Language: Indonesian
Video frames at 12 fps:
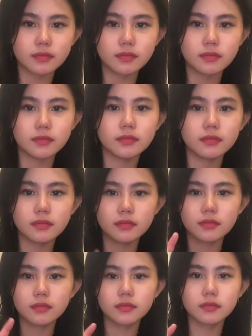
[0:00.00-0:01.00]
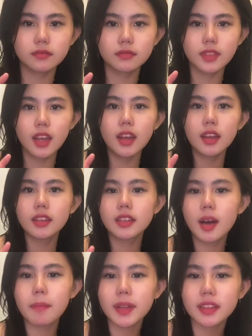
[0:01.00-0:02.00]
Menarik ya profile picture itu ya.
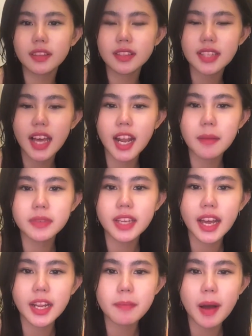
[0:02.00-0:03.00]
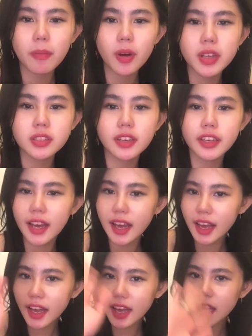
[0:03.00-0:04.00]
Dapat salam dari Papua Zoe.
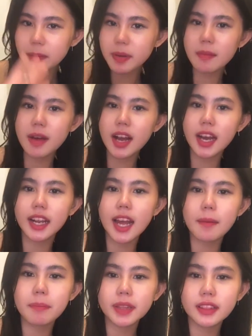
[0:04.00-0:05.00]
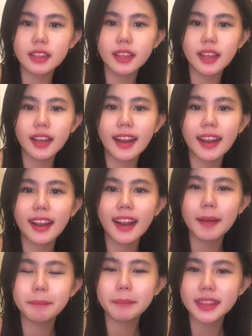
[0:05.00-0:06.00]
Hai, pernah lapet?
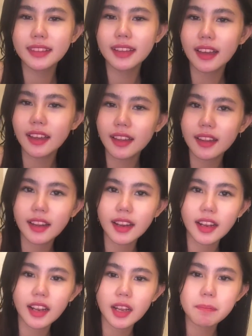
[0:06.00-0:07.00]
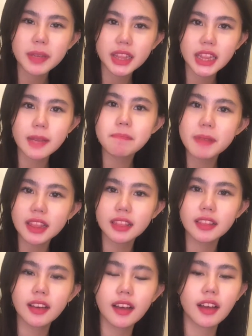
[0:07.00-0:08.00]
Lapet ya? Lepet, lepet
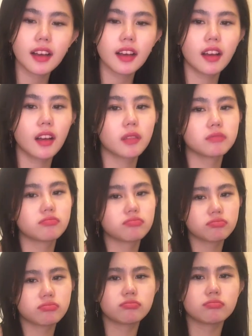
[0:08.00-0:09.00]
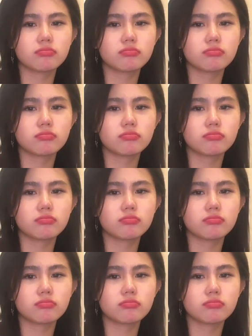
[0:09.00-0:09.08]
juga.